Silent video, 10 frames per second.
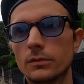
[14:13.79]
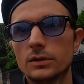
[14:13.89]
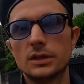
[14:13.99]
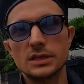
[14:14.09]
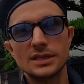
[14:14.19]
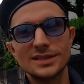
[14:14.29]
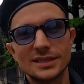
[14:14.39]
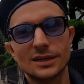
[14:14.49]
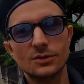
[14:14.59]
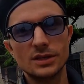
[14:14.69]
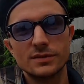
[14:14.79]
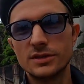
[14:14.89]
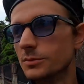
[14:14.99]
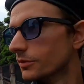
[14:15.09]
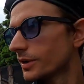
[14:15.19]
Вот, это знаете, как у
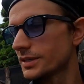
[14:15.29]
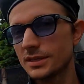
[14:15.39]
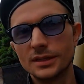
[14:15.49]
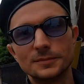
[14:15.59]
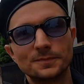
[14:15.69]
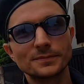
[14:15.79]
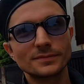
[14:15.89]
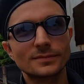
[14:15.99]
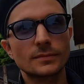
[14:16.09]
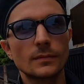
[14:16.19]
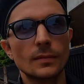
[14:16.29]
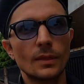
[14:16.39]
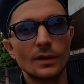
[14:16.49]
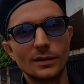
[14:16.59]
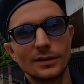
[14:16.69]
нас, видимо, в России
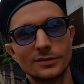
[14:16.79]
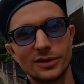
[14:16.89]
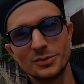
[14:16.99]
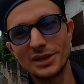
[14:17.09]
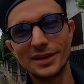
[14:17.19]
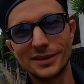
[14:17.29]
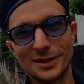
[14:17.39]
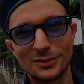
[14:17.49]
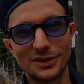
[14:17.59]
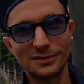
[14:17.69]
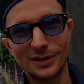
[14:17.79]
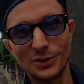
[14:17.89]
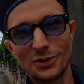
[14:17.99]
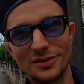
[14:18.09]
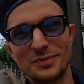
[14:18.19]
а, фамилии там
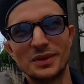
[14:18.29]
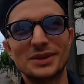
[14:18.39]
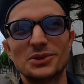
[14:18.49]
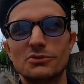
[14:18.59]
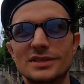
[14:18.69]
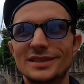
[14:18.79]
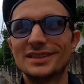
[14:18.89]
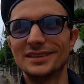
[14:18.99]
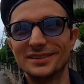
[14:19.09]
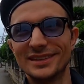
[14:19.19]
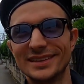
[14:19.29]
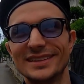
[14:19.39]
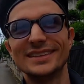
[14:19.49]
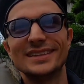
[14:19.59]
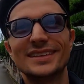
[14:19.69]
Иванова, Петрова, Сидорова, да?
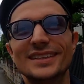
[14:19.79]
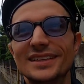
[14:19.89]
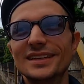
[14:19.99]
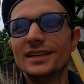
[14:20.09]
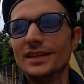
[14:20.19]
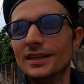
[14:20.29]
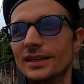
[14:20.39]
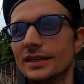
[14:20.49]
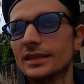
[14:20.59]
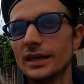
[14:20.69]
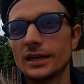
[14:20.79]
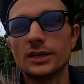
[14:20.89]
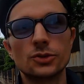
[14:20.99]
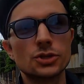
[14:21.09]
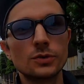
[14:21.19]
Так,
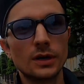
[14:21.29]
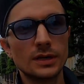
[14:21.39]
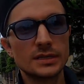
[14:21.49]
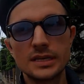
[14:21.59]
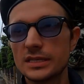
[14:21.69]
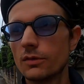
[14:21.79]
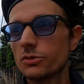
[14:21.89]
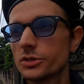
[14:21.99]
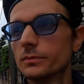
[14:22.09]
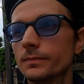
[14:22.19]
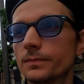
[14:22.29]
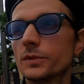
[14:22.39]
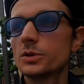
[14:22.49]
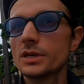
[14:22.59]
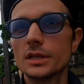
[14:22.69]
ну что, здесь я, в общем,
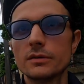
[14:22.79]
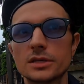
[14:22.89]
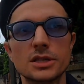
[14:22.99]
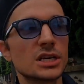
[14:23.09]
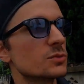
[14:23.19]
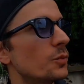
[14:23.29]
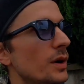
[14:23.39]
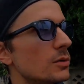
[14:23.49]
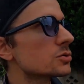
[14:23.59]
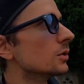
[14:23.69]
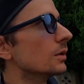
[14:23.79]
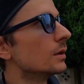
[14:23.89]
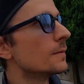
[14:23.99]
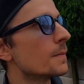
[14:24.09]
друзья, давайте нажму паузу,